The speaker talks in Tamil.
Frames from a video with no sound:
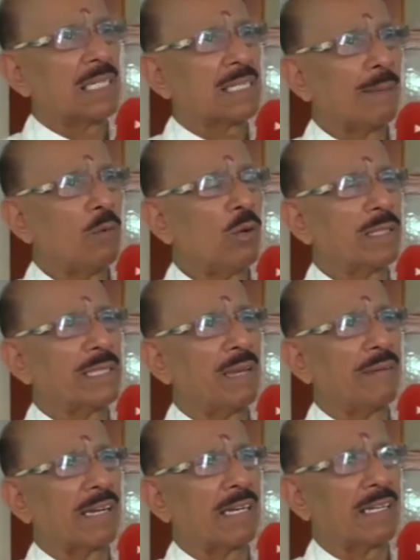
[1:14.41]
சமூக
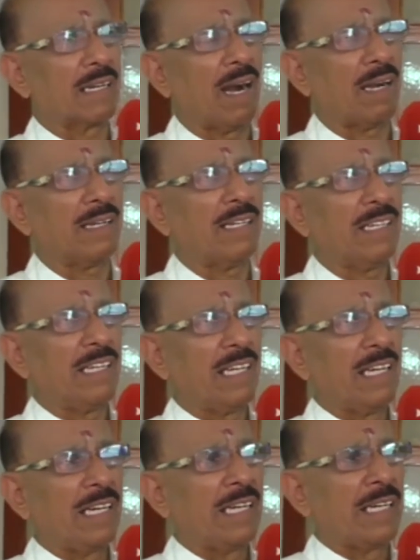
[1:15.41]
சேவைகளுக்காக
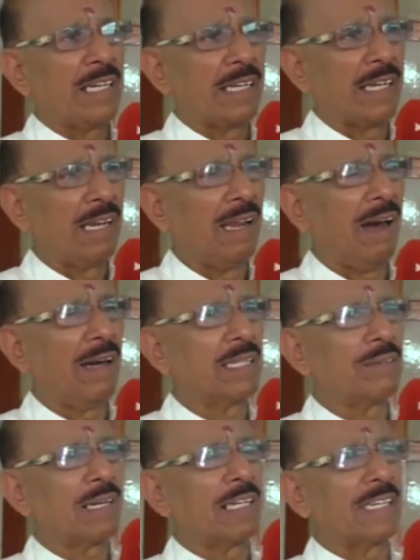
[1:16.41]

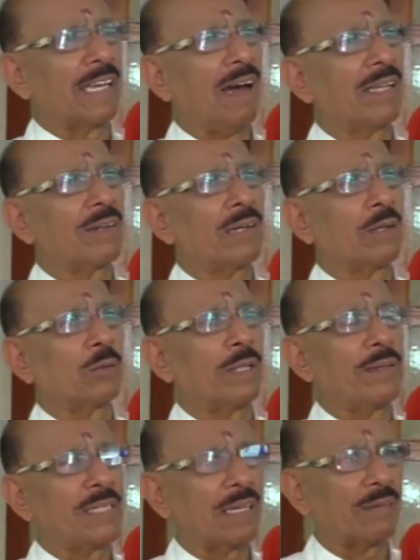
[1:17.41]
இல்லாதவர்கள் இயலாதவர்களுக்கு
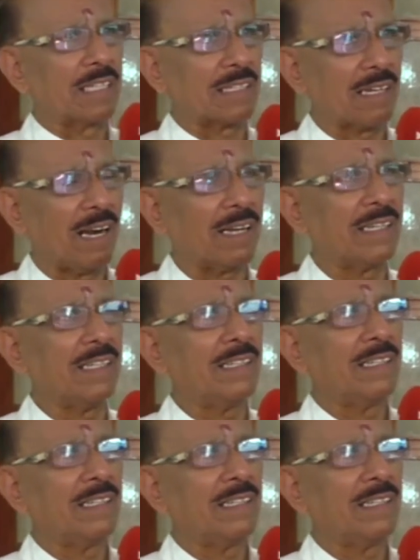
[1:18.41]
உதவி செய்வதற்காக